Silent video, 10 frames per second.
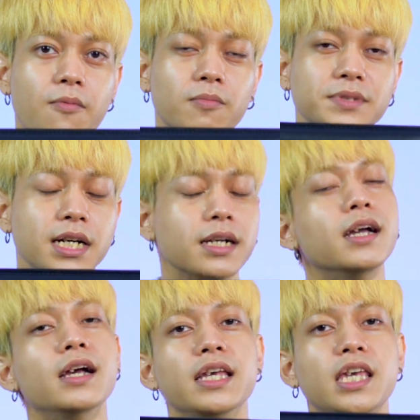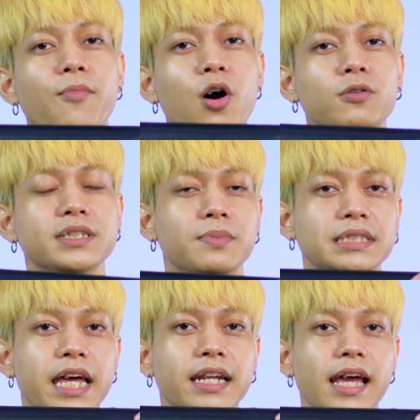บผมซึ่งคีย์บอร์ด หกสิบเป
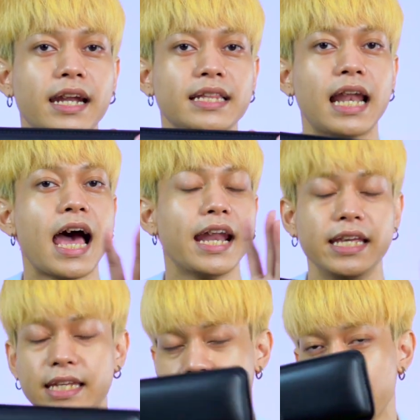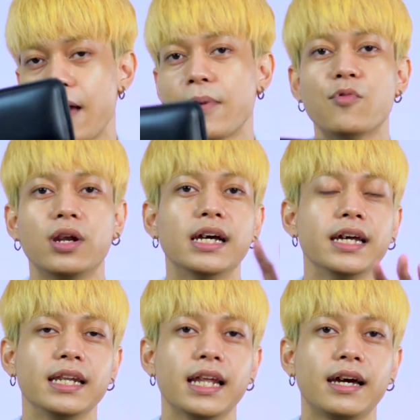อร์เซ็นต์ เนี่ยในตลาดเนี่ยเยอะแยะไปหมดเล
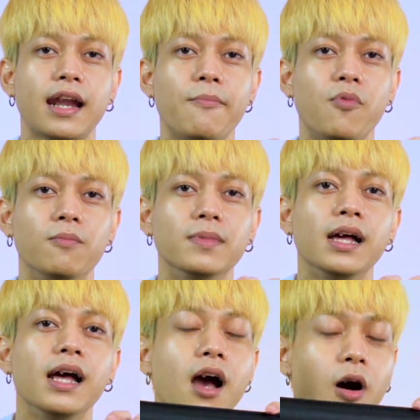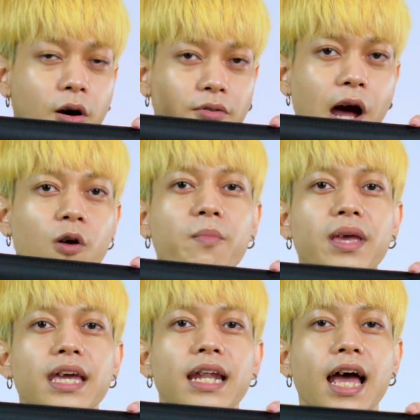ยนะครับผมของเราก็
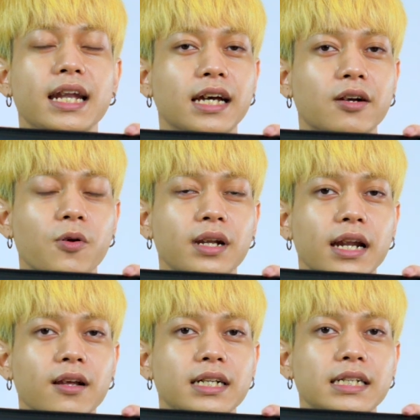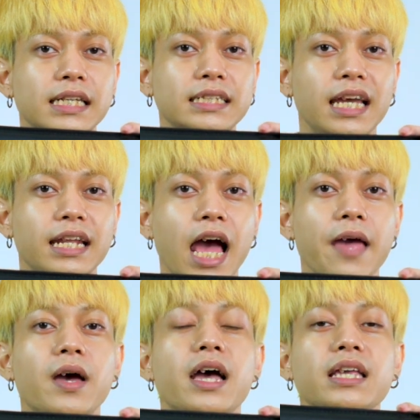มีนะฮะหนึ่งรุ่นนั่นก็คือ อี จี เอ
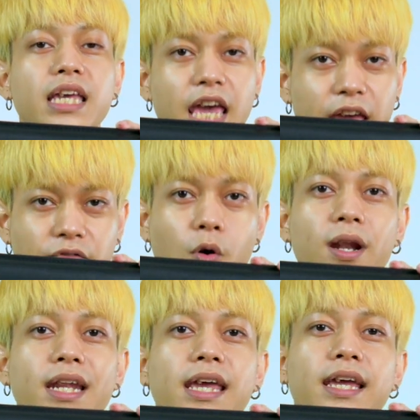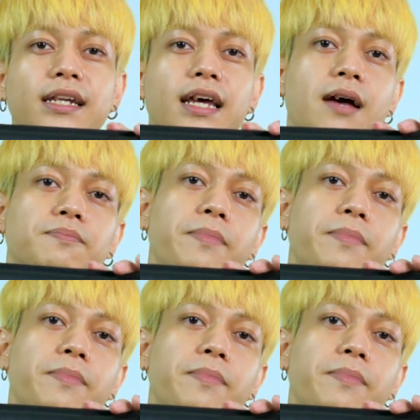Type เค โฟร์ นั่นเองนะครับ